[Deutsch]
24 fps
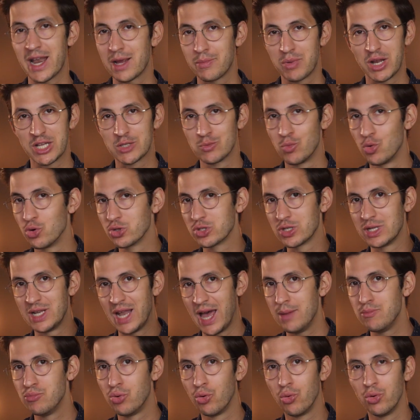Anaplasmose,
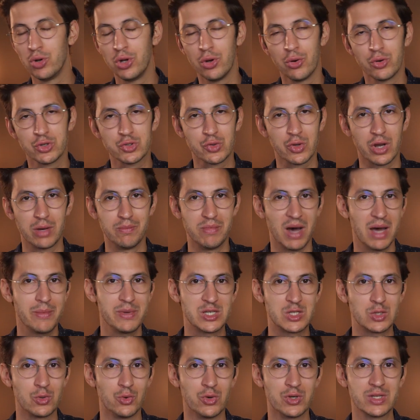Leimborreliose oder
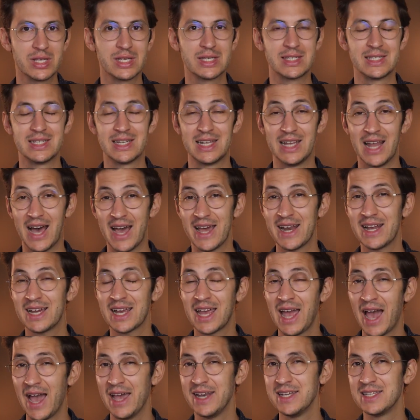Babesiose sind leider
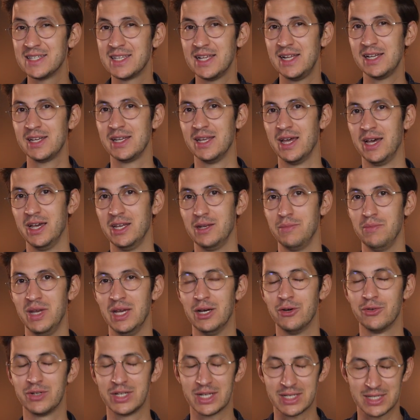keine Seltenheit
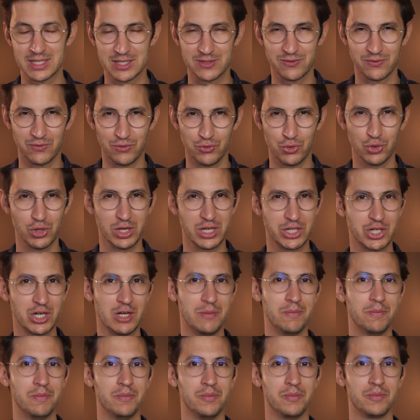mehr und das ist wirklich
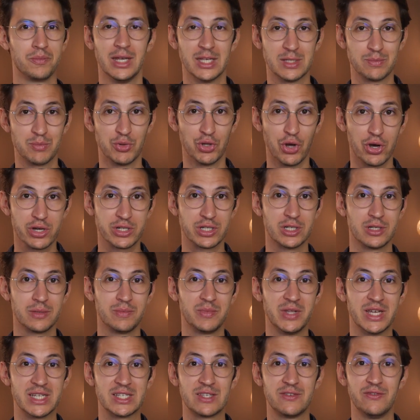schlimm. Das bedeutet,
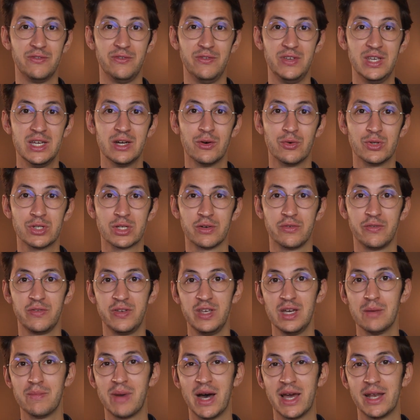dass wir unsere
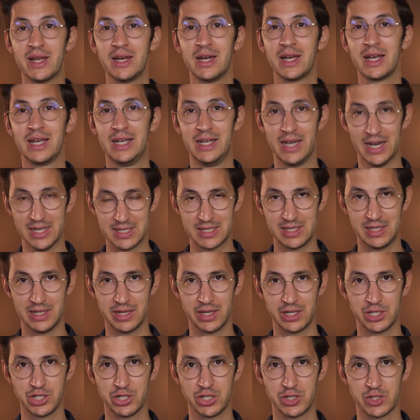Vierbeiner
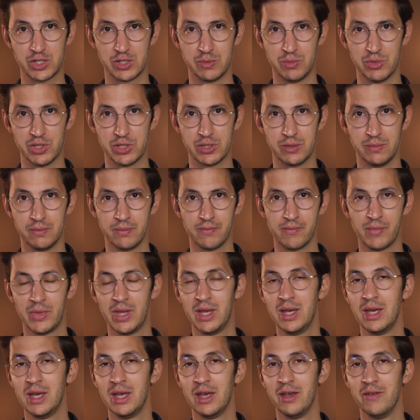ganzjährig schützen müssen.
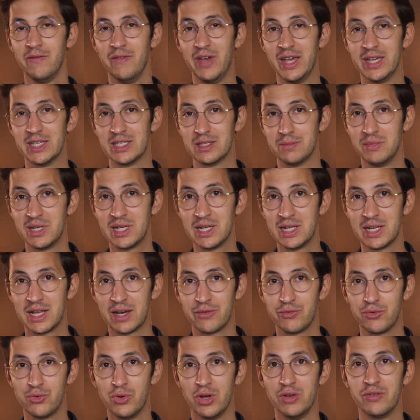Welches Mittel
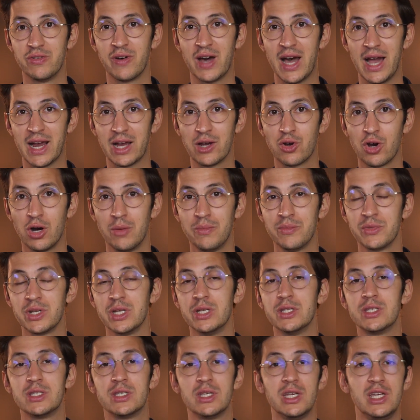dafür in Frage kommt,
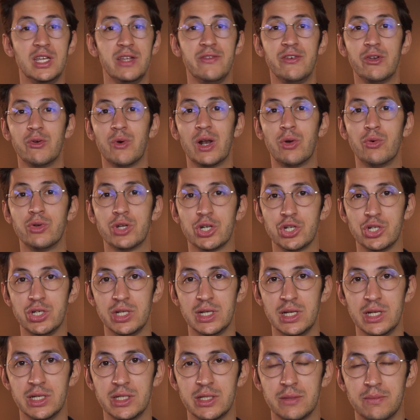ist individuell
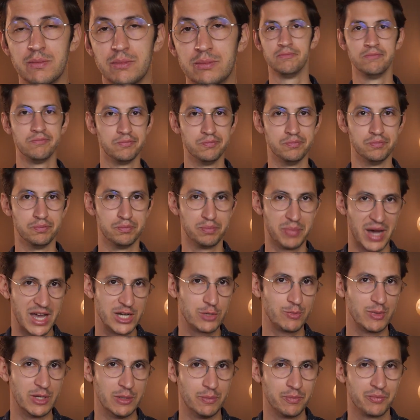unterschiedlich.
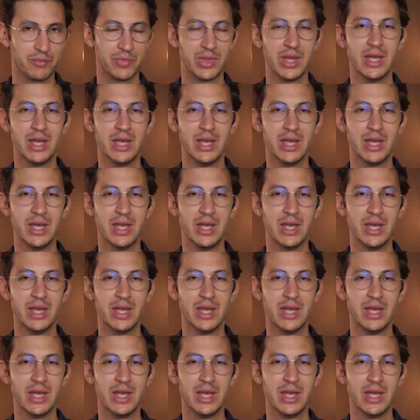Beispiel.